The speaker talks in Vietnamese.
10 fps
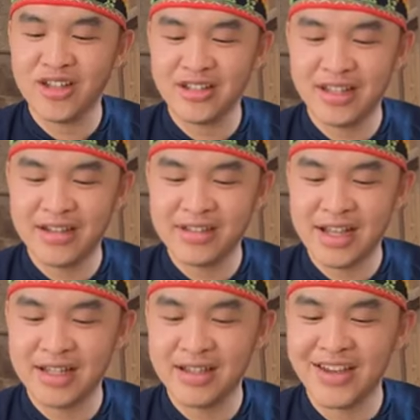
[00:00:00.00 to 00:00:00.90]
này on ưỡi leo
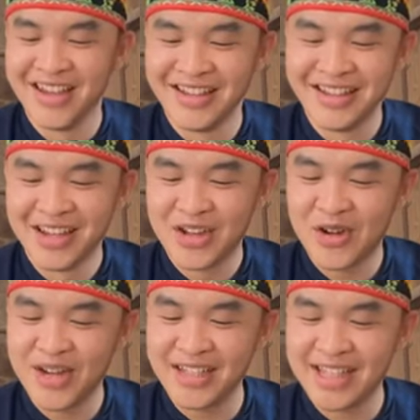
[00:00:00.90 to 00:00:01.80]
giả anh này
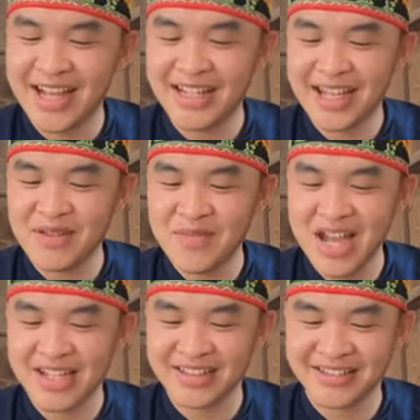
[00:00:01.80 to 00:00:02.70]
cố gắng tặng anh khẩn
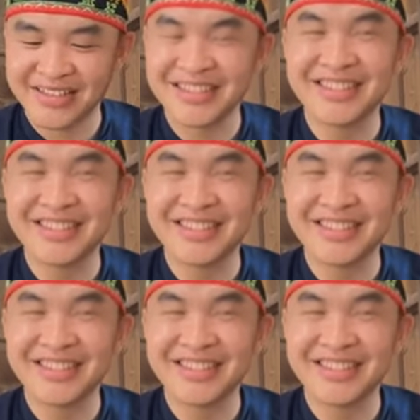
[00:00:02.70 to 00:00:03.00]
ma